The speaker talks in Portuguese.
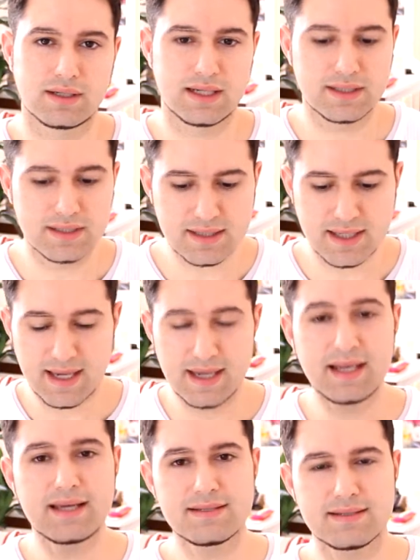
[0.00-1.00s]
Ele diz que é a
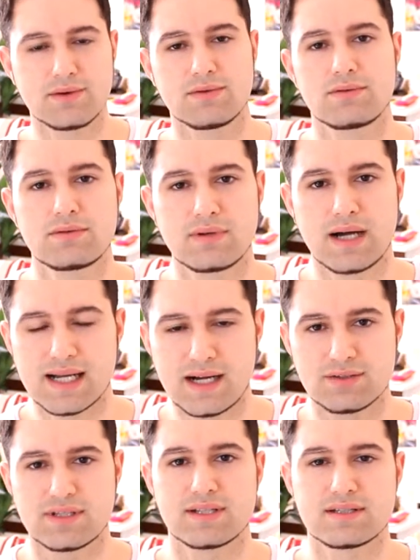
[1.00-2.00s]
eleição a
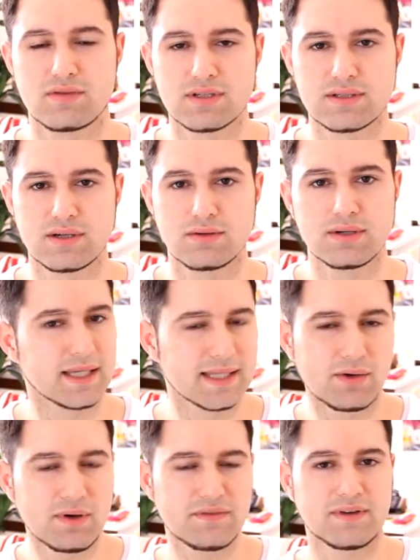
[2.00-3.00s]
causa da salvação e
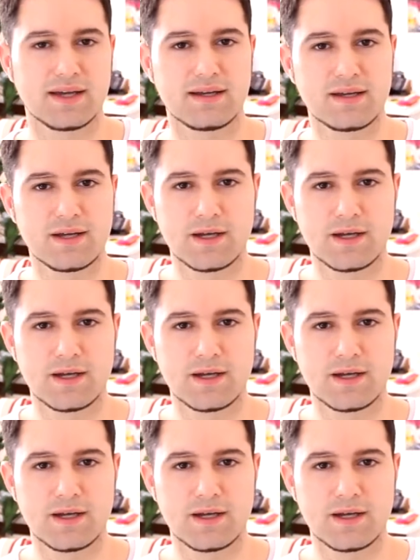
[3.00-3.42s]
não a fé,